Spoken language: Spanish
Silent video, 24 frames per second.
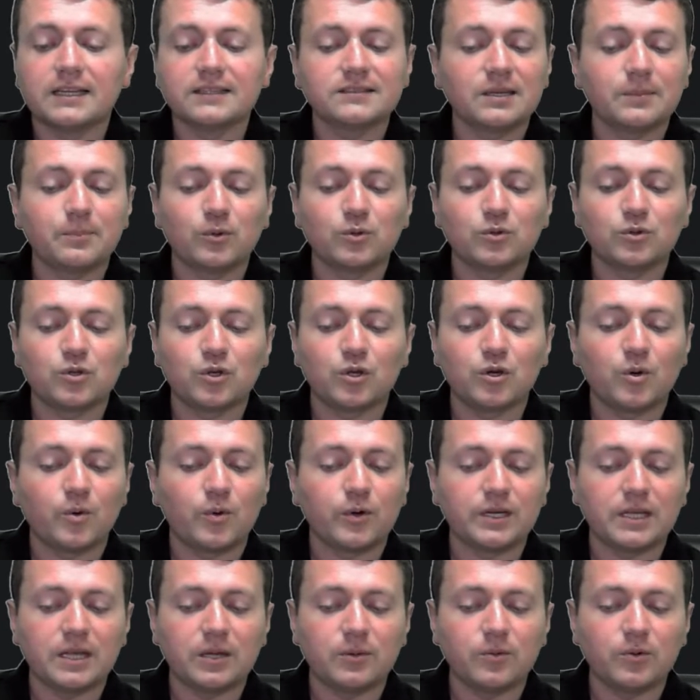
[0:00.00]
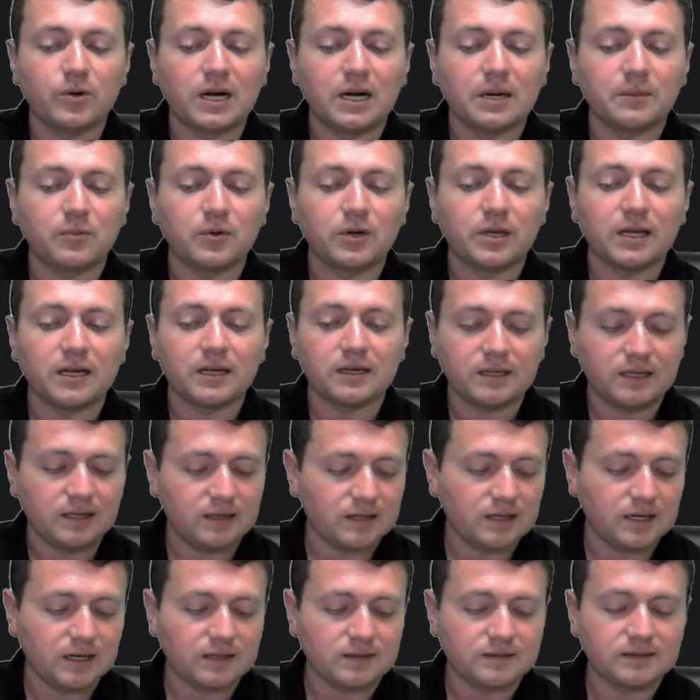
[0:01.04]
En este punto no voy a dibujar, voy
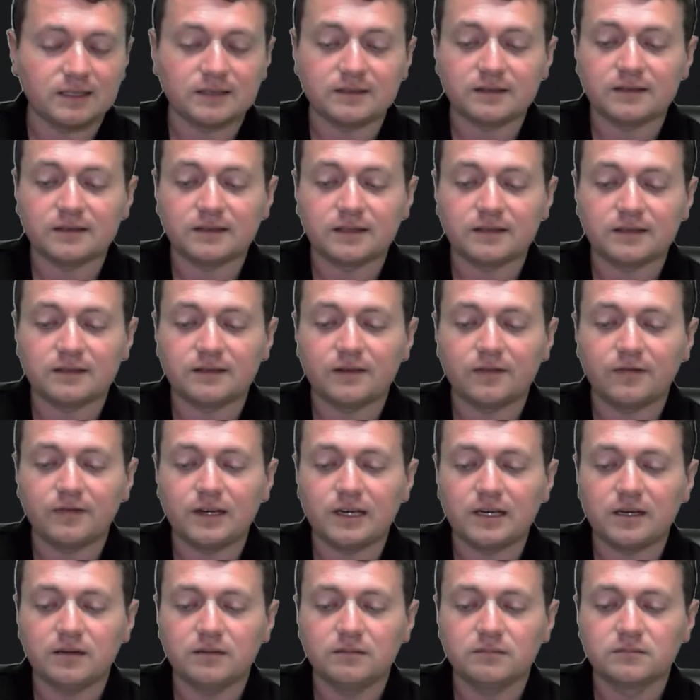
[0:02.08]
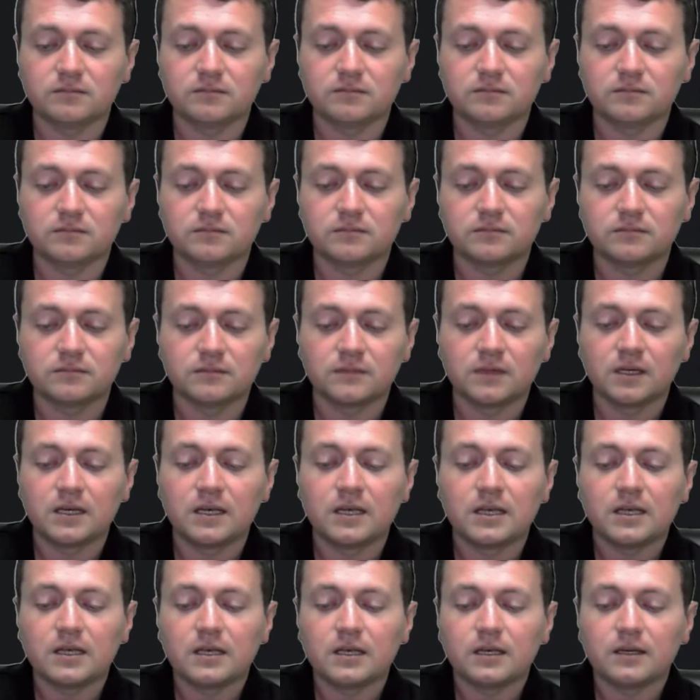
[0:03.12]
a quitar esta sentencia fill
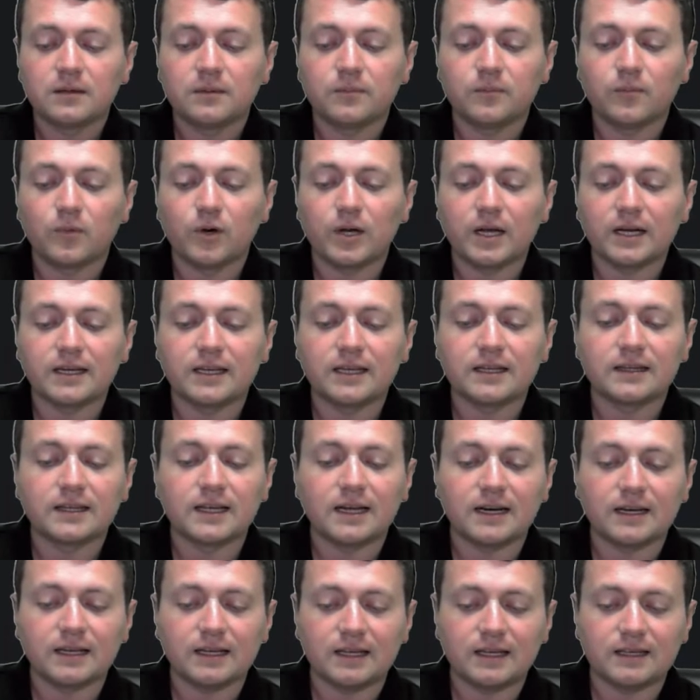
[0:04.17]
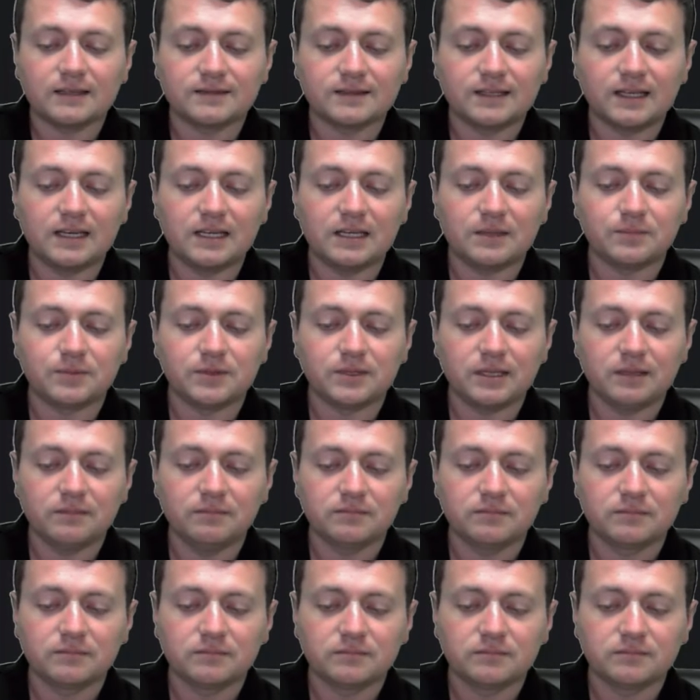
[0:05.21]
voy a quitar esta
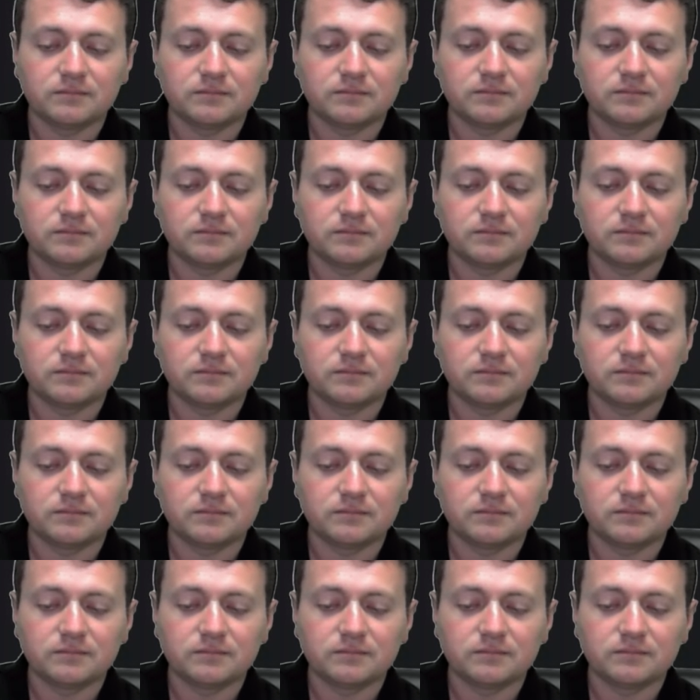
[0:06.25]
elipse.